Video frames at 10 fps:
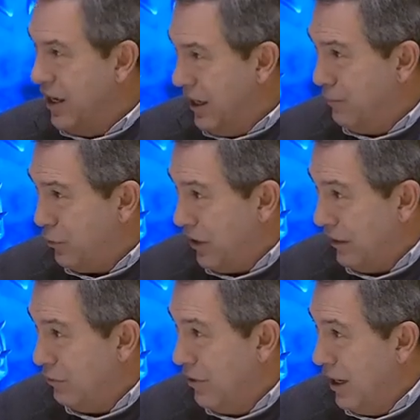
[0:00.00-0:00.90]
E,
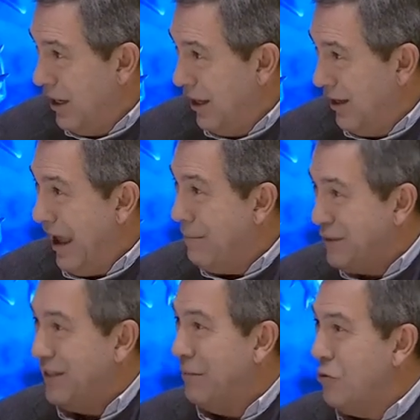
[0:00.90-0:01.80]
portanto, eh, é
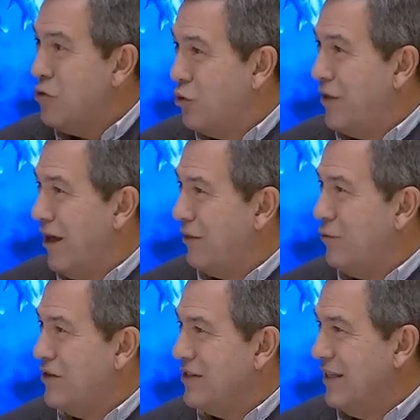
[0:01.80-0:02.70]
preciso ter muito cuidado
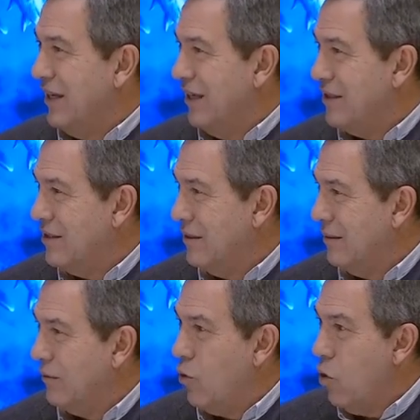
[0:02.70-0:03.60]
quando se diz,
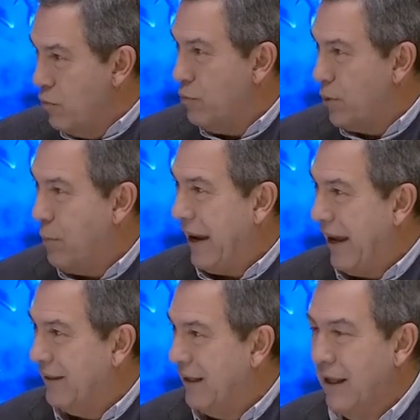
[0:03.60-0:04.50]
como
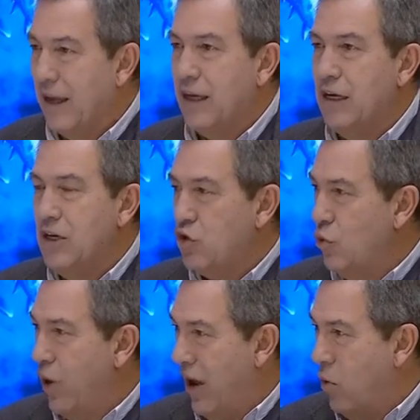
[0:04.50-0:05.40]
propaganda, que
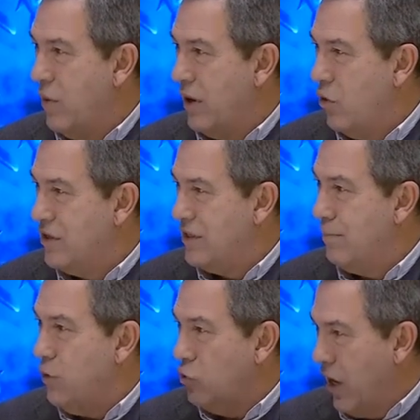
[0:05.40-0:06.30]
isto é uma coisa
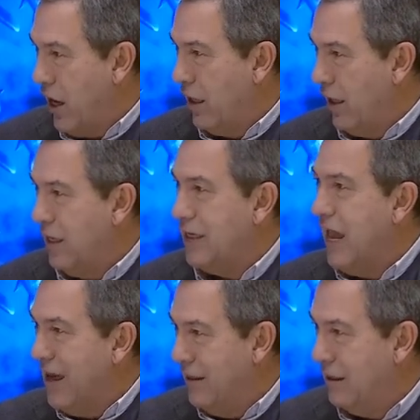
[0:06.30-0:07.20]
pioneira,
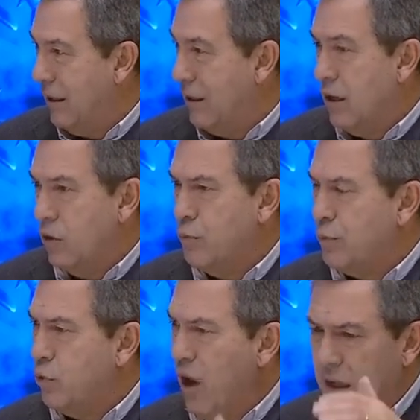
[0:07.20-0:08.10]
inédita no
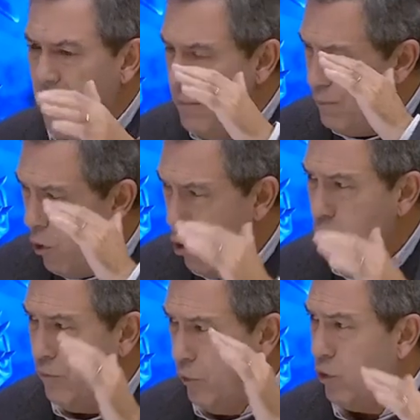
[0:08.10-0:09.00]
Portugal e
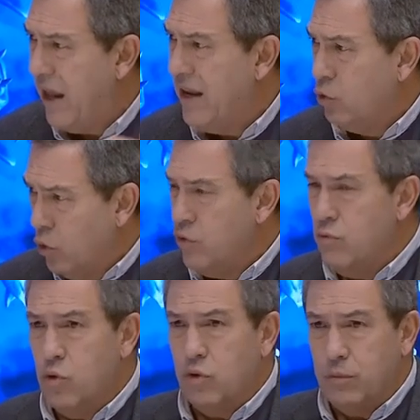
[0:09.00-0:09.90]
pouco vulgar em todo o
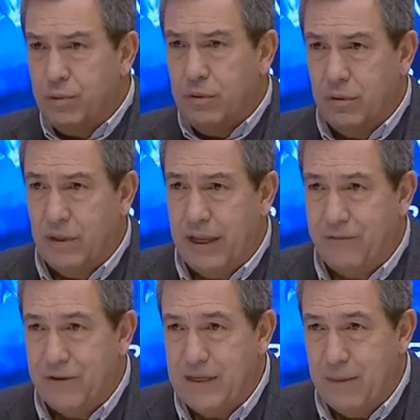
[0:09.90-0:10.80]
mundo, porque era,
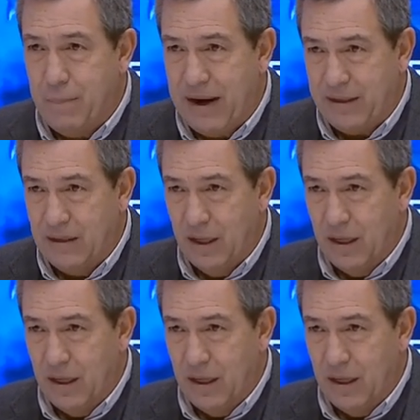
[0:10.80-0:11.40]
fazia parte